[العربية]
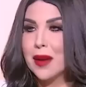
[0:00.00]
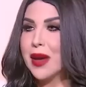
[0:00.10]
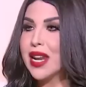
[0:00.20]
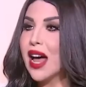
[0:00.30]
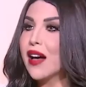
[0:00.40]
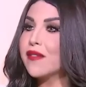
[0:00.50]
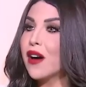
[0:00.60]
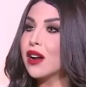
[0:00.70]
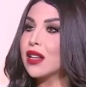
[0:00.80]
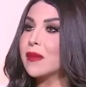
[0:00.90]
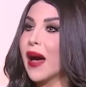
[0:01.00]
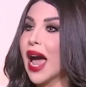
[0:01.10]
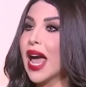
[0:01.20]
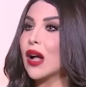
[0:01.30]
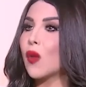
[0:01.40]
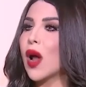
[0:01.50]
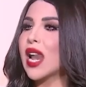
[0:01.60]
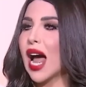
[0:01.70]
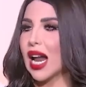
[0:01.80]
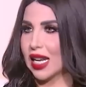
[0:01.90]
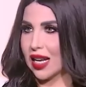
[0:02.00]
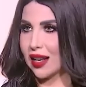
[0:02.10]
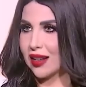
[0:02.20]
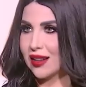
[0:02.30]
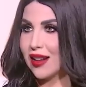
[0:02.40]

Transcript: منا فقره معاك ولا عليك